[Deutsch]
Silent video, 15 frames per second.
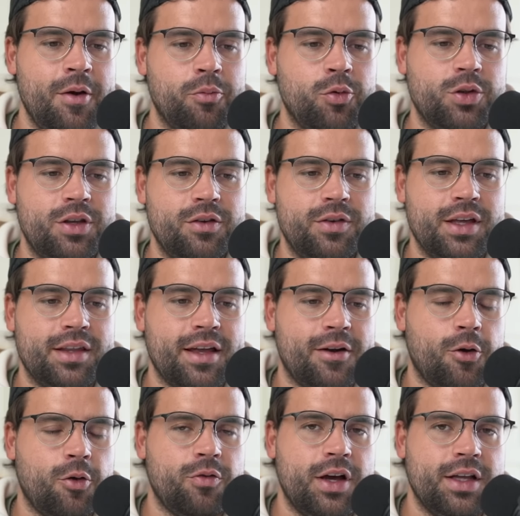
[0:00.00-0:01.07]
motiviert,
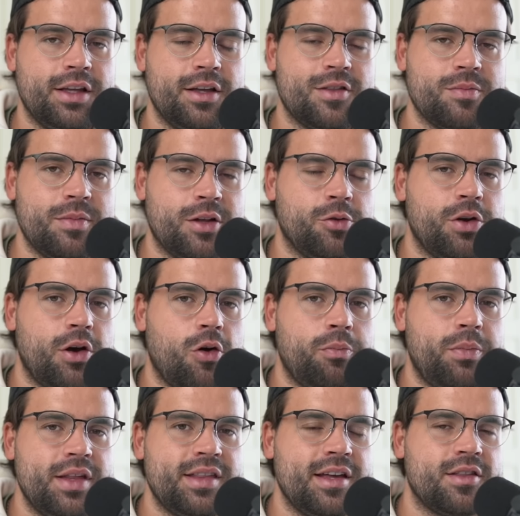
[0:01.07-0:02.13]
dann auch weiterzumachen oder auch
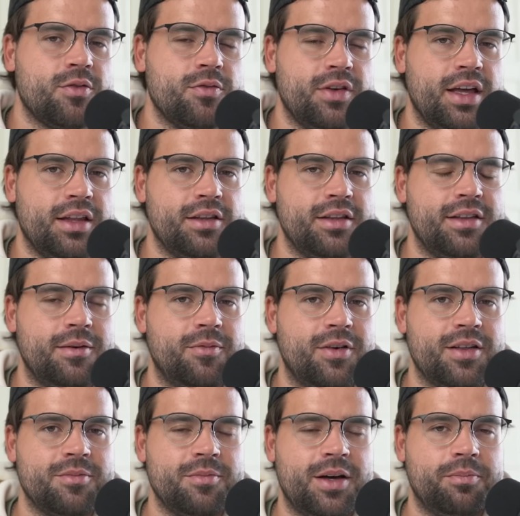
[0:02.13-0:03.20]
besser zu werden in dem,
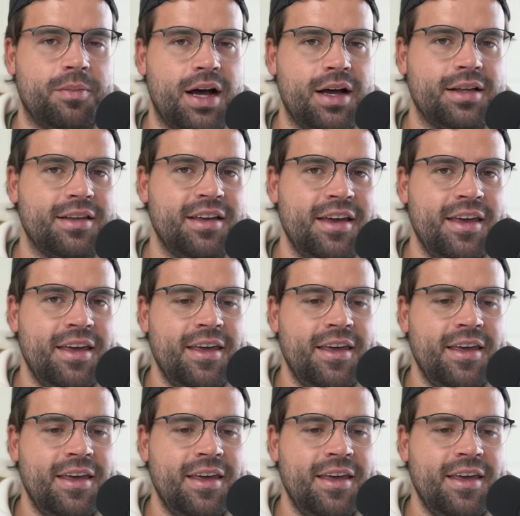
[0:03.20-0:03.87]
was man macht.